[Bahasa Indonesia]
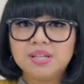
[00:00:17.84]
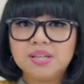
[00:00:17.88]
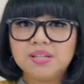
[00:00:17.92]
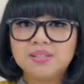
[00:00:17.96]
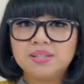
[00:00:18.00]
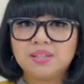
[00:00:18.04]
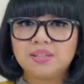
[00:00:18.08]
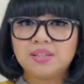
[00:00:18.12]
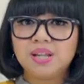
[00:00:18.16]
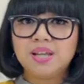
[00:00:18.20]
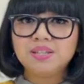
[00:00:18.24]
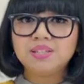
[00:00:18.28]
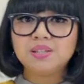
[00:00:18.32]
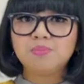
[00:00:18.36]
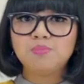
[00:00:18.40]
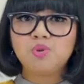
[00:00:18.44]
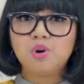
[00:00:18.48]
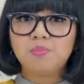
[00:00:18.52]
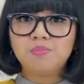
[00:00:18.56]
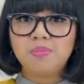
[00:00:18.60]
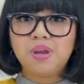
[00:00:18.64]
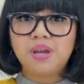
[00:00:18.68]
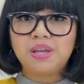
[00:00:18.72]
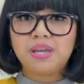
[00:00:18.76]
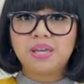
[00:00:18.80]
Setelah
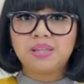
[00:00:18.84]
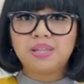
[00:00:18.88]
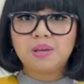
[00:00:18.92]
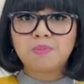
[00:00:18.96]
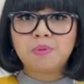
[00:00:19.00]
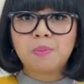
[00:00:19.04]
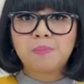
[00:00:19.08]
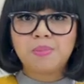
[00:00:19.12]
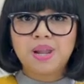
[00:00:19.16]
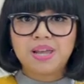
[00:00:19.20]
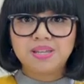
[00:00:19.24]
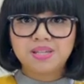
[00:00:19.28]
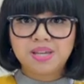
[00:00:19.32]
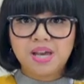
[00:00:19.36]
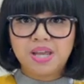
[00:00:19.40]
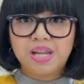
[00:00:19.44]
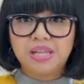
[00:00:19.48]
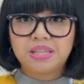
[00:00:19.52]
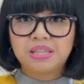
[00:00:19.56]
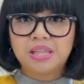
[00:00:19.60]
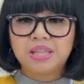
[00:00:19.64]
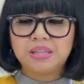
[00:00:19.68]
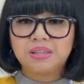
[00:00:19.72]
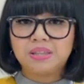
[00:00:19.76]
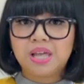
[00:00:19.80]
sebelumnya kita
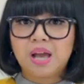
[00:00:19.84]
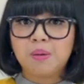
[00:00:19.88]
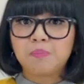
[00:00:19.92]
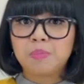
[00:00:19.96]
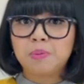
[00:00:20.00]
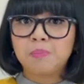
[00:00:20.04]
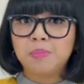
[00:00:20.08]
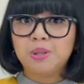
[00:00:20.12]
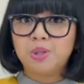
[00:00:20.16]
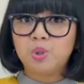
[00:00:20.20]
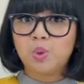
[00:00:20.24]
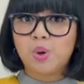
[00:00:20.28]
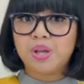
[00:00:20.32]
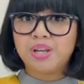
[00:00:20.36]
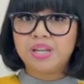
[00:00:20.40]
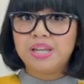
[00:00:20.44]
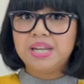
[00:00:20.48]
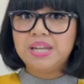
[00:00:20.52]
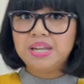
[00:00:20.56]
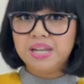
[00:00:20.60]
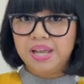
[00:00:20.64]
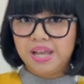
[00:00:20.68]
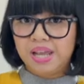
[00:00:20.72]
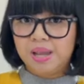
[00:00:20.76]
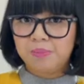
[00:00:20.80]
mempelajari tentang pembentukan
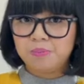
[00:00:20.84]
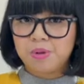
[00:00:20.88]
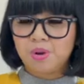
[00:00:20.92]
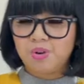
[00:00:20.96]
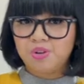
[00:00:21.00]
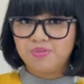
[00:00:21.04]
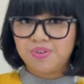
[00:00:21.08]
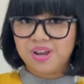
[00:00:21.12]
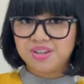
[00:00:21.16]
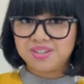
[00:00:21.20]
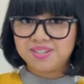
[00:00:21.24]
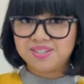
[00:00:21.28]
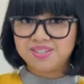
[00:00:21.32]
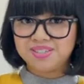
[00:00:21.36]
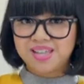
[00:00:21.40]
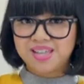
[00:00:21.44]
ide melalui fashion